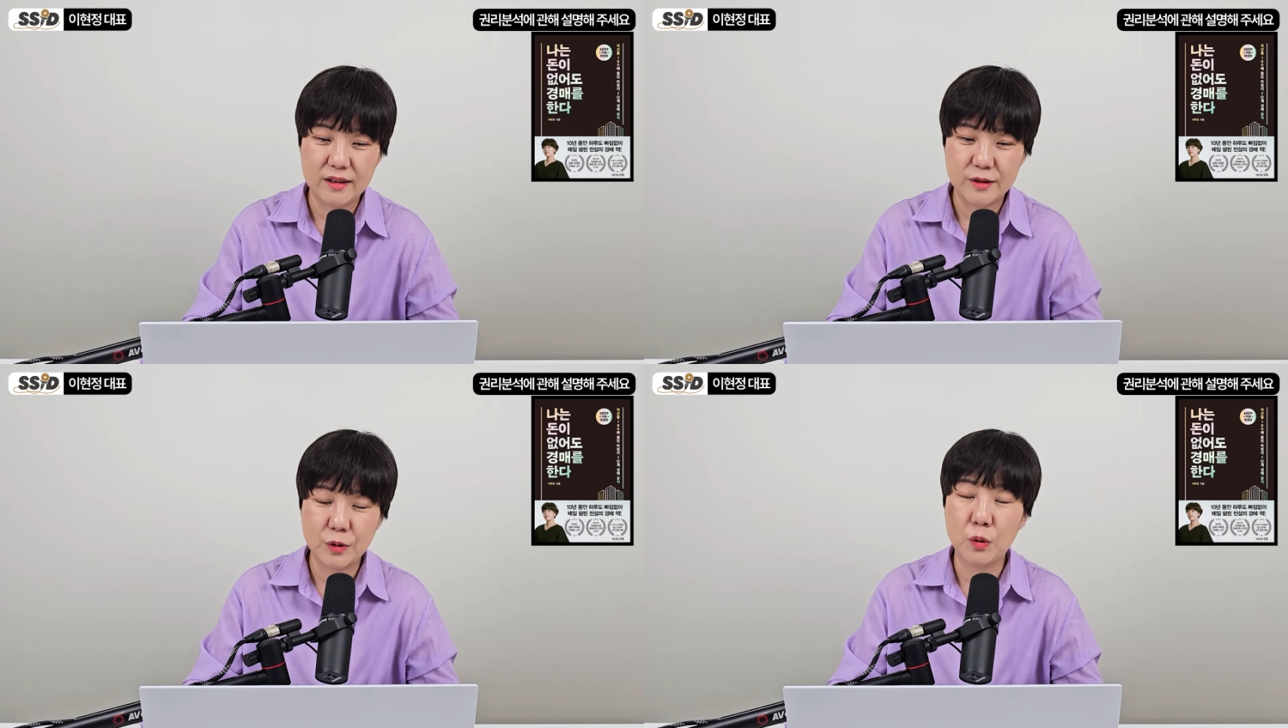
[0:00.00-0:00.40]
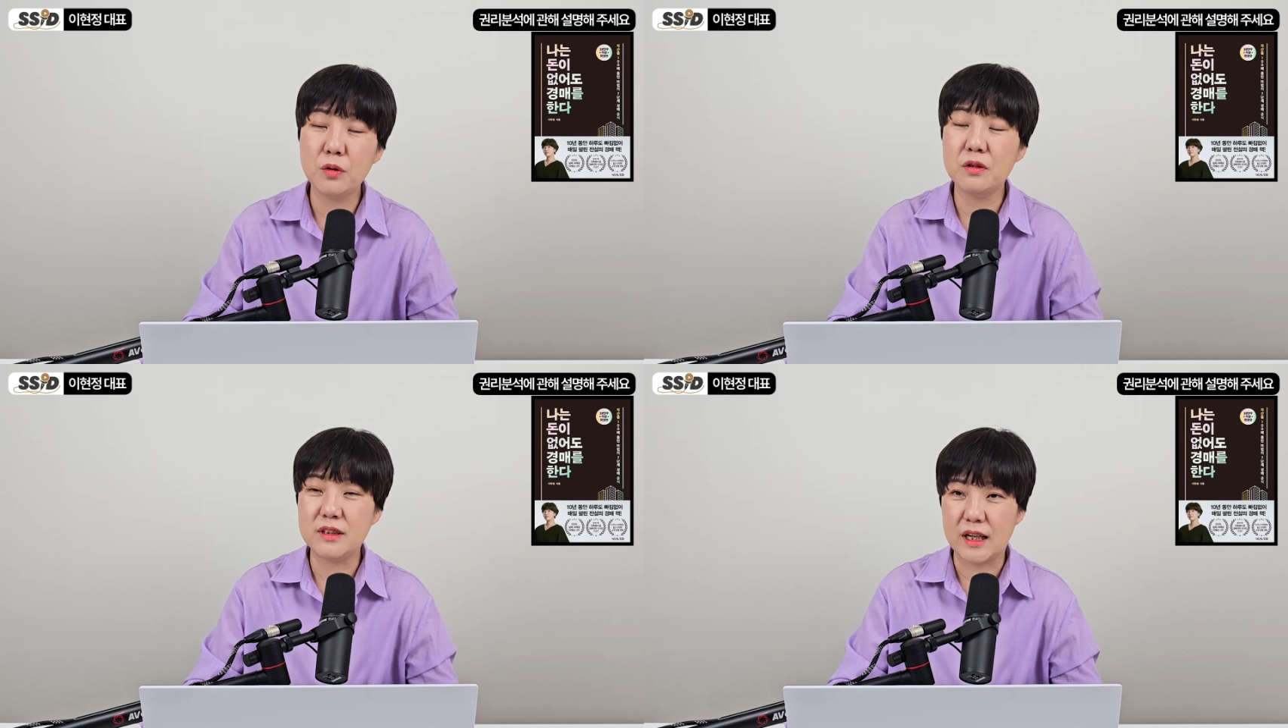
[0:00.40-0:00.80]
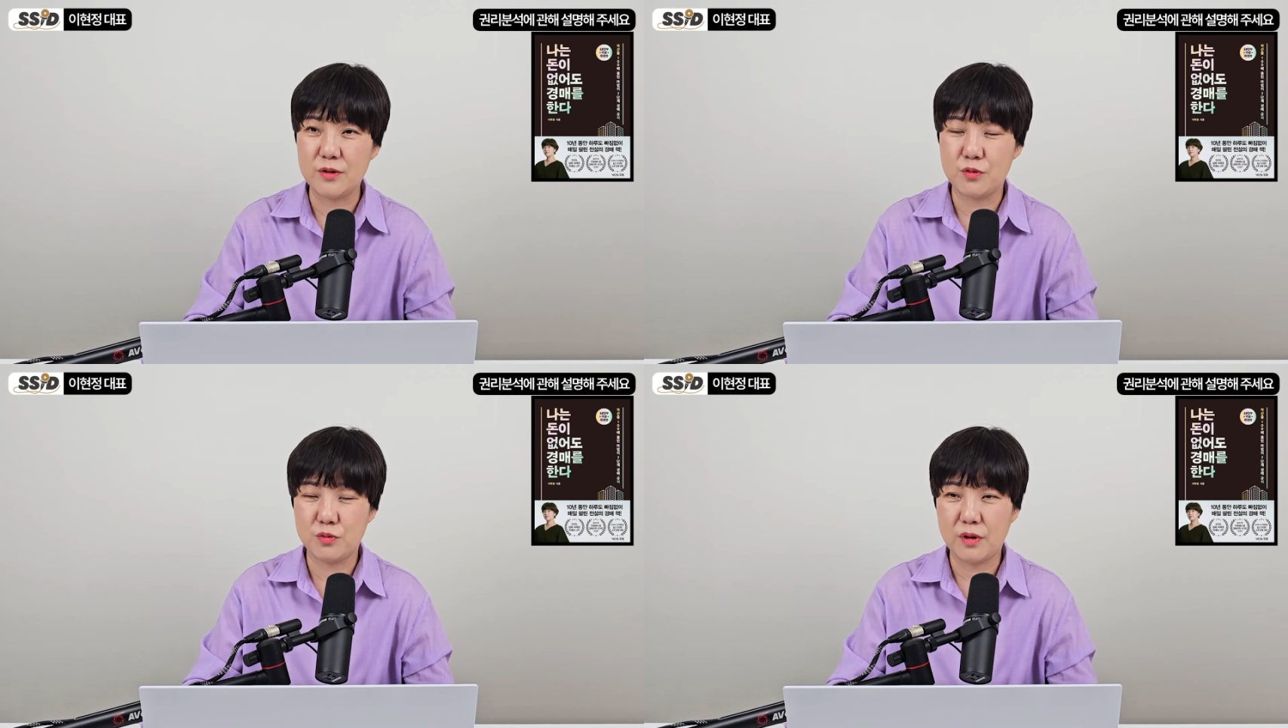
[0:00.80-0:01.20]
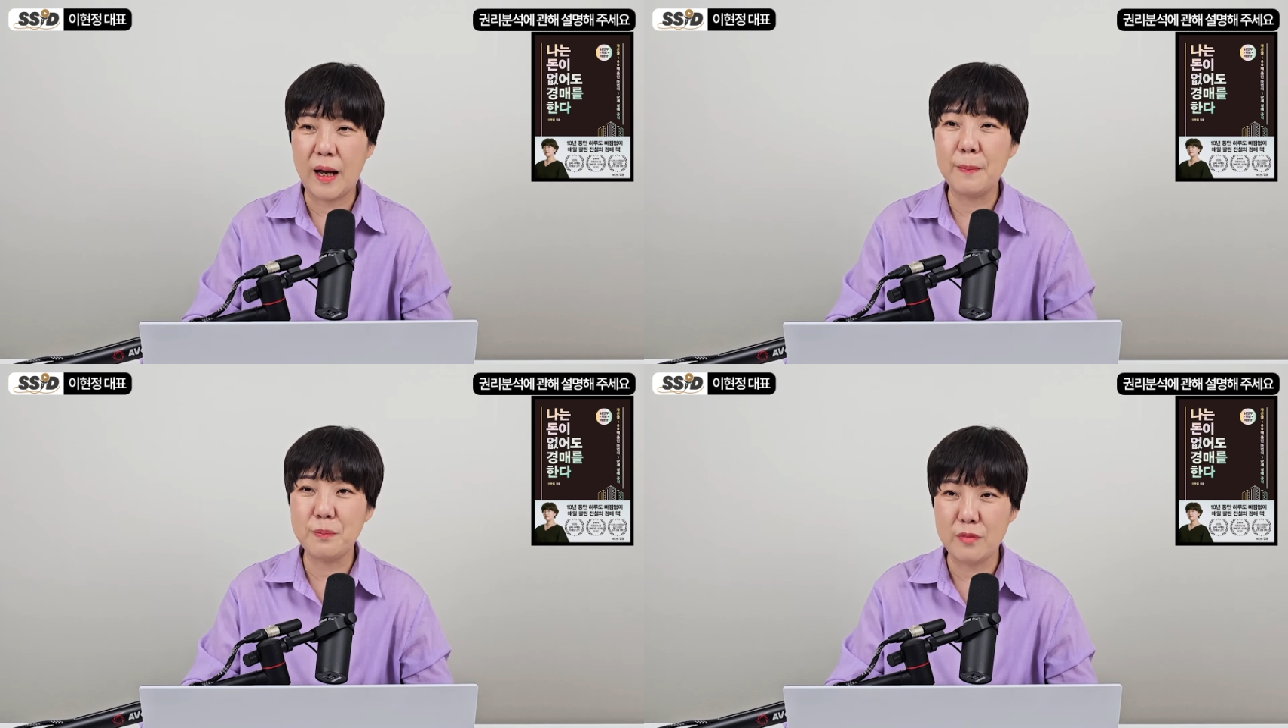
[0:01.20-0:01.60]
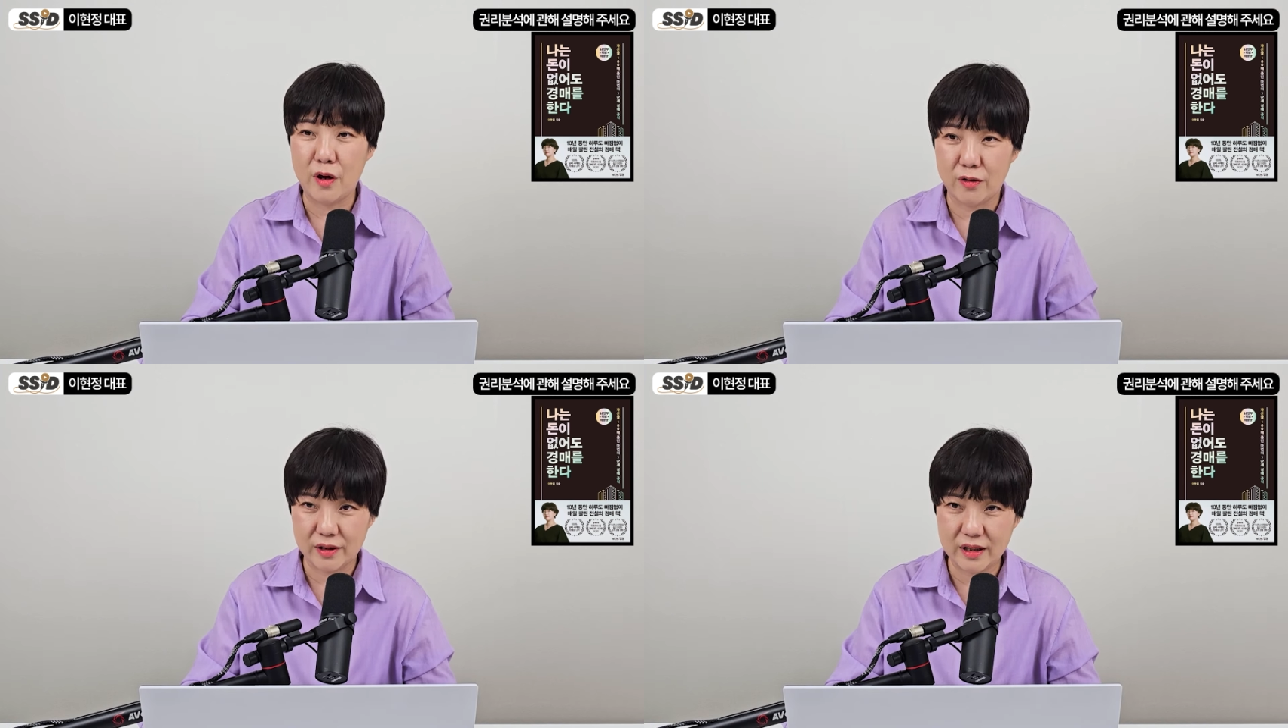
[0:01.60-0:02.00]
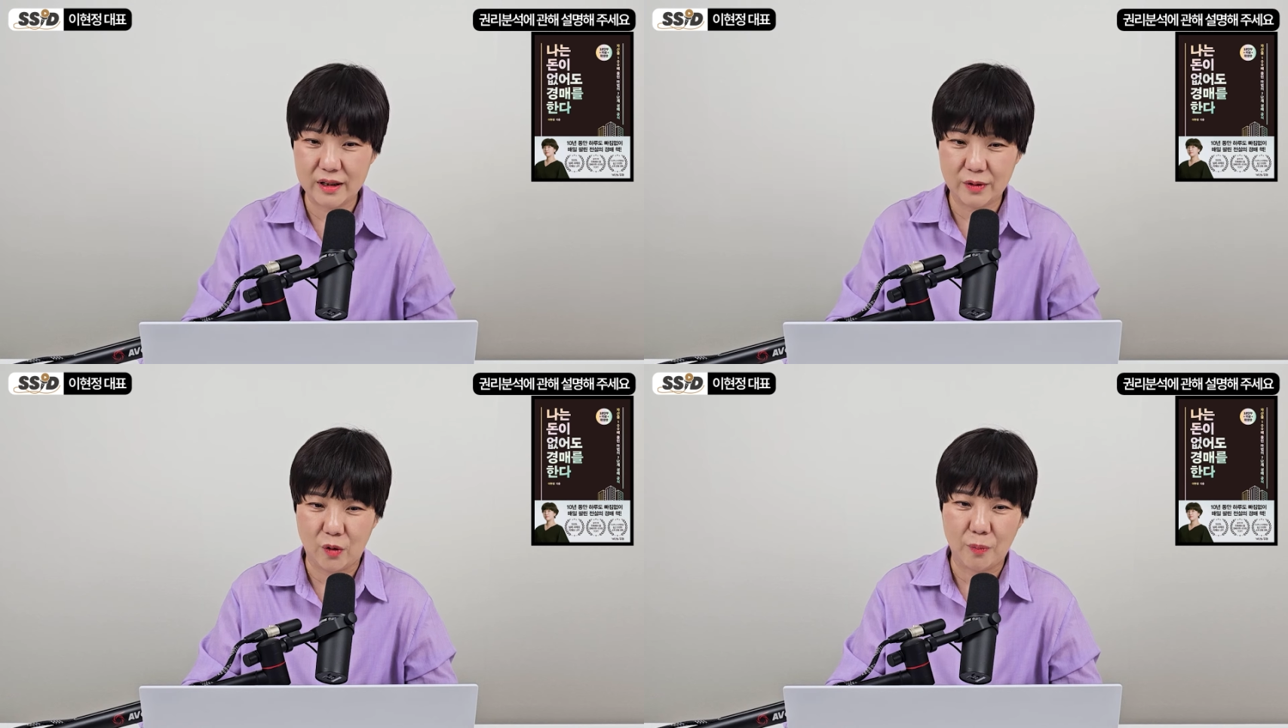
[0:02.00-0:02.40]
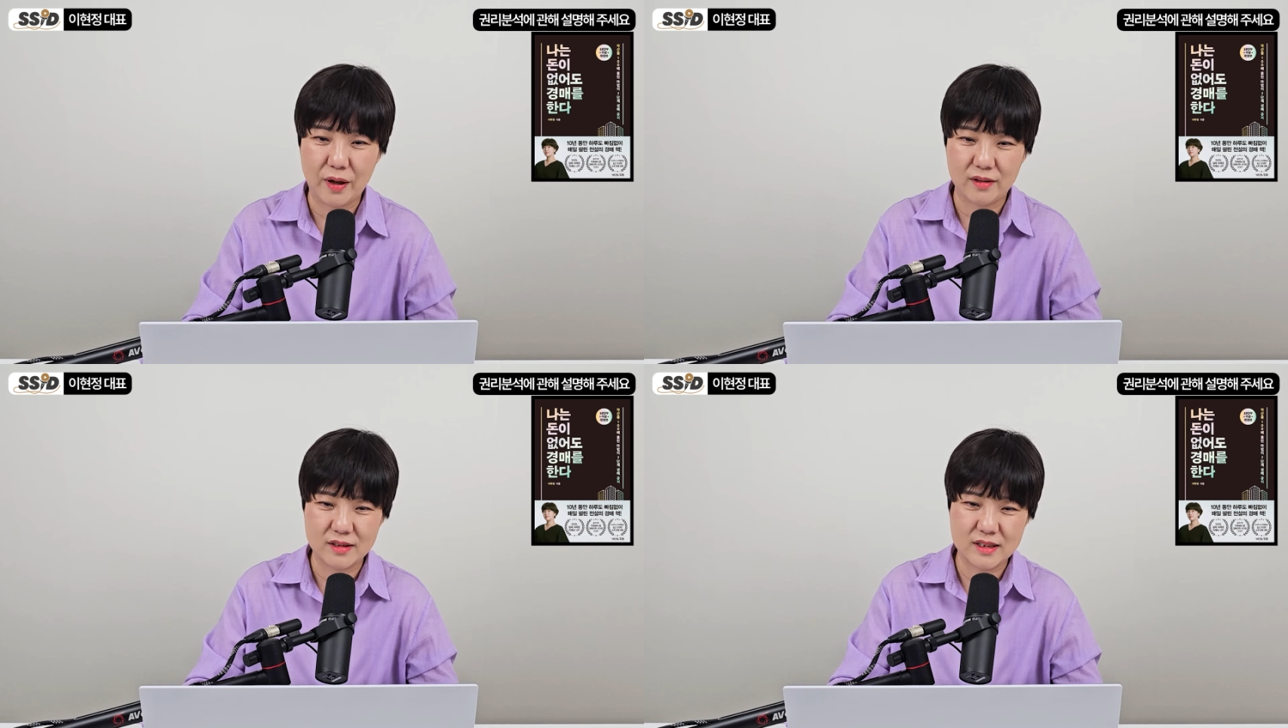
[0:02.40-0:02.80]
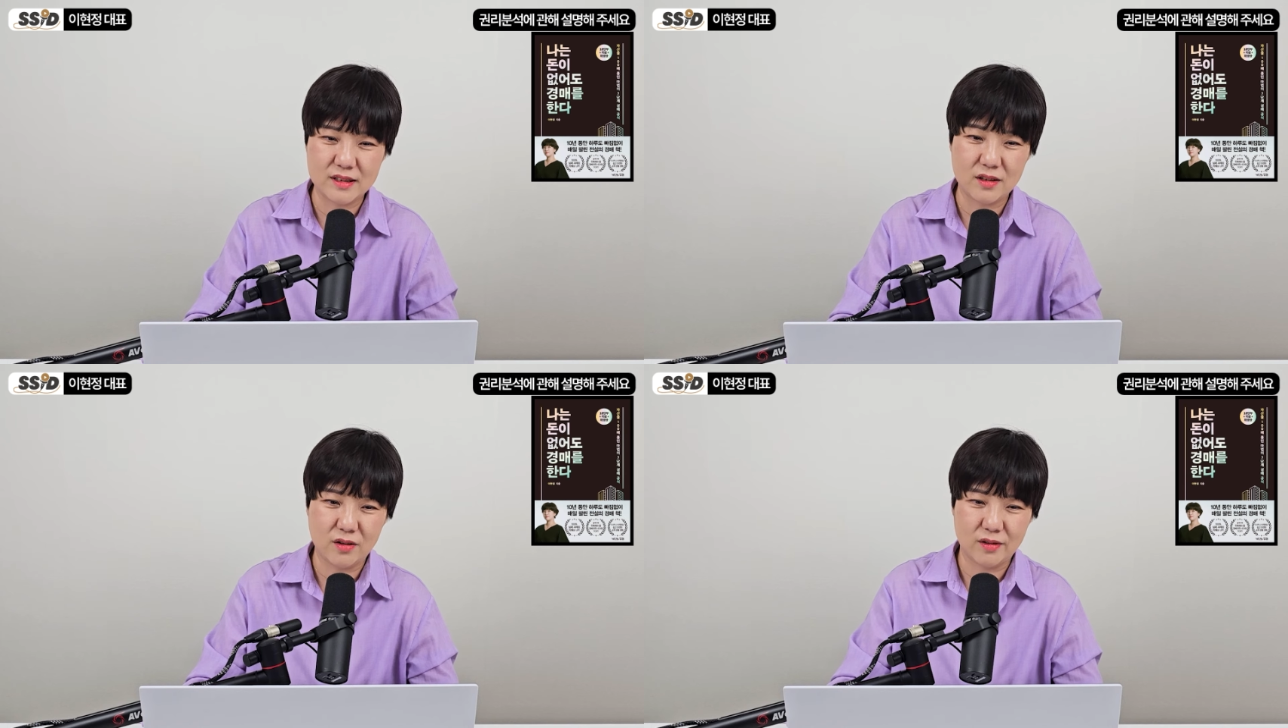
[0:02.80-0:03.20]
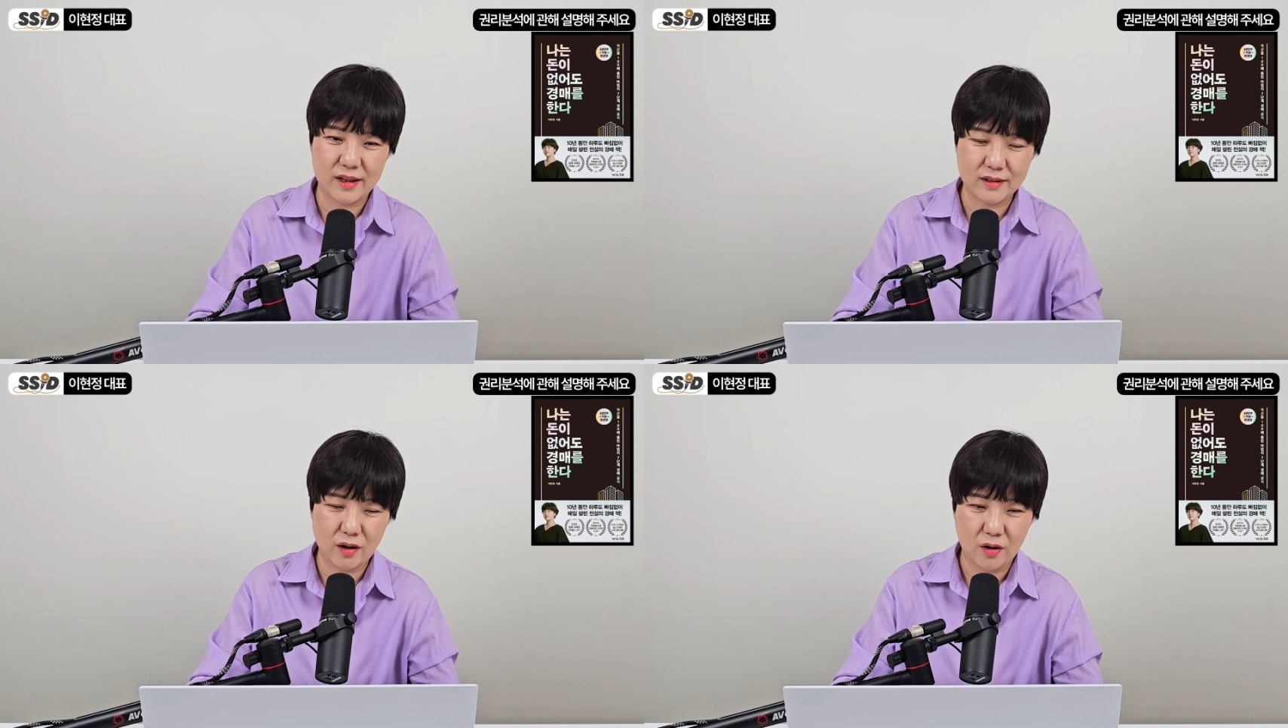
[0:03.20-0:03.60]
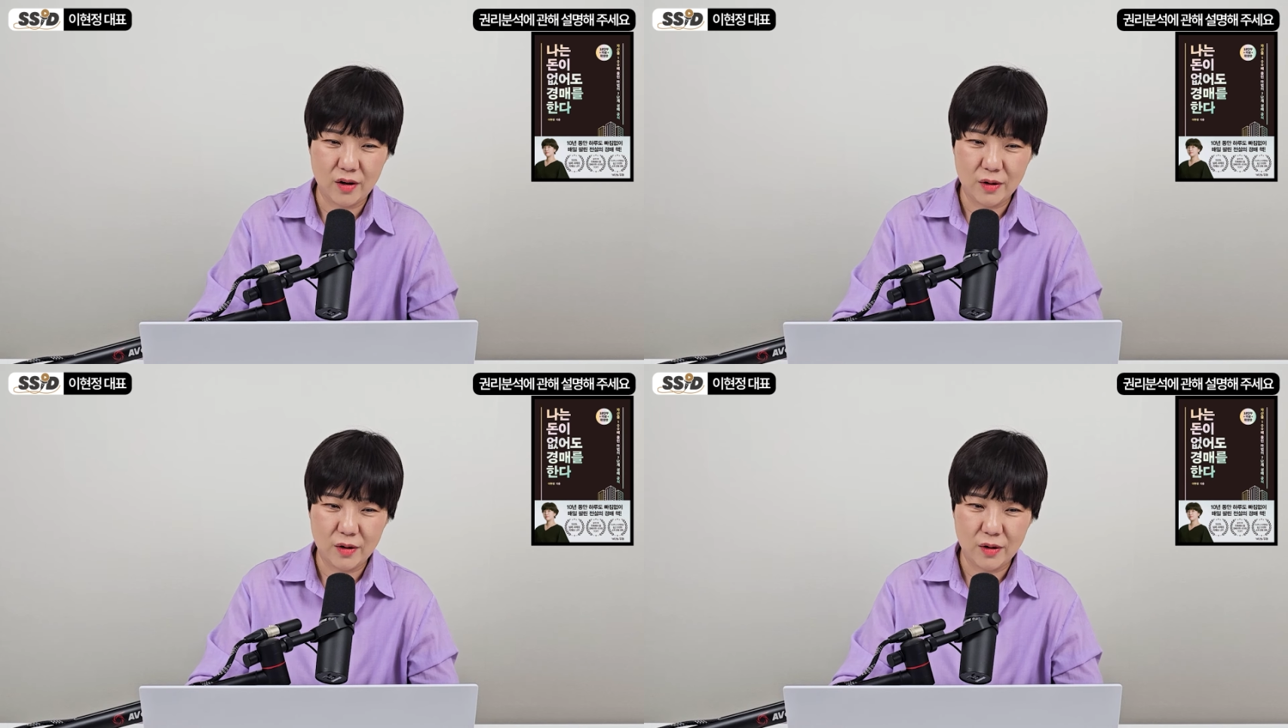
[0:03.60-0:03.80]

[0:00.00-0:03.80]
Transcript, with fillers: 소유자 중 한 명이 경매를 신청을 해서